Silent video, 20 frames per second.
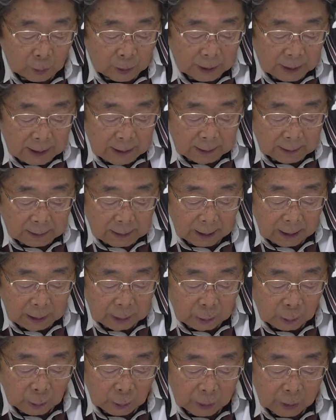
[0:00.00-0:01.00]
引
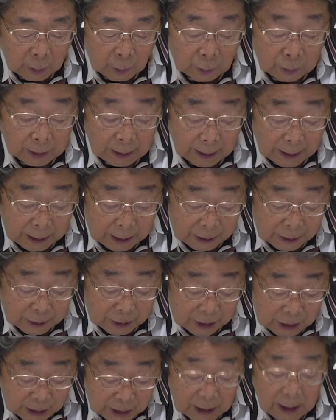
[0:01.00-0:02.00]
退届を提出
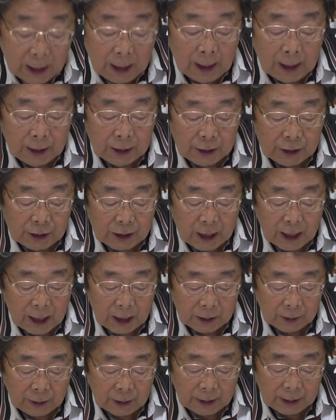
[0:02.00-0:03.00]
し
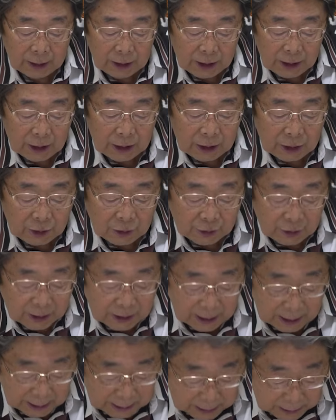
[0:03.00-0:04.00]
JRA に受理
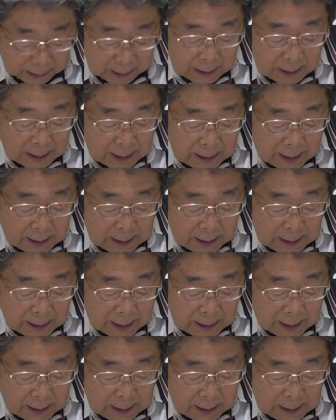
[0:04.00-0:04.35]
された